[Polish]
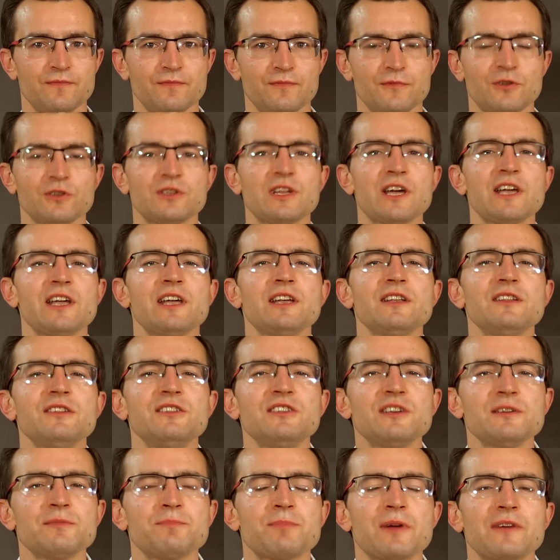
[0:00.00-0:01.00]
To daje
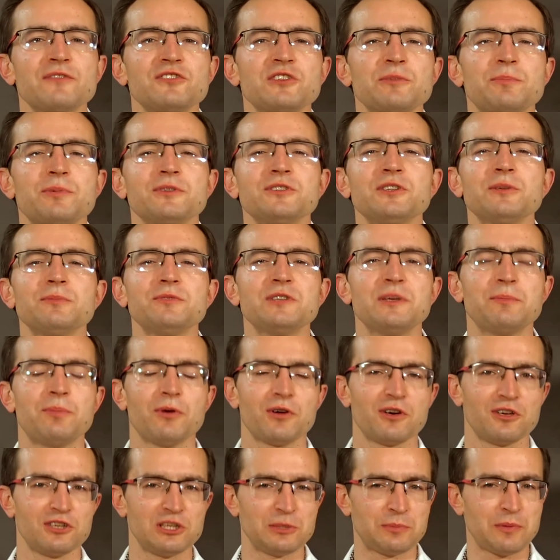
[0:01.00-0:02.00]
nieprawdopodobne
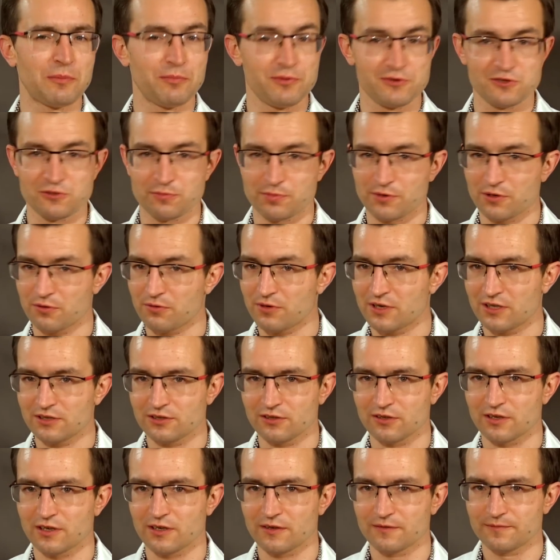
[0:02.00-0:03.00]
pole do popisu
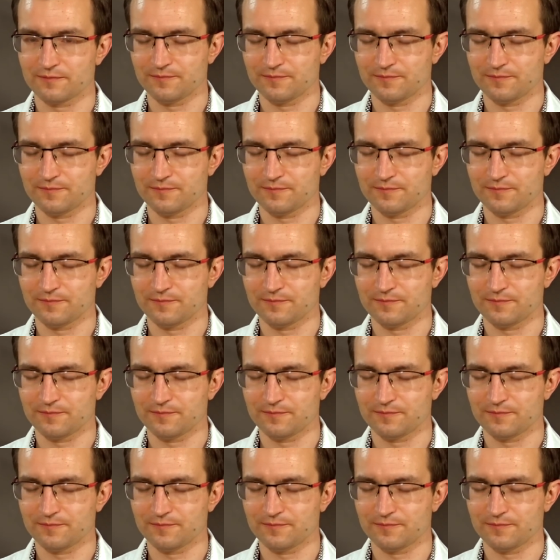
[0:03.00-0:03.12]
prokuratora.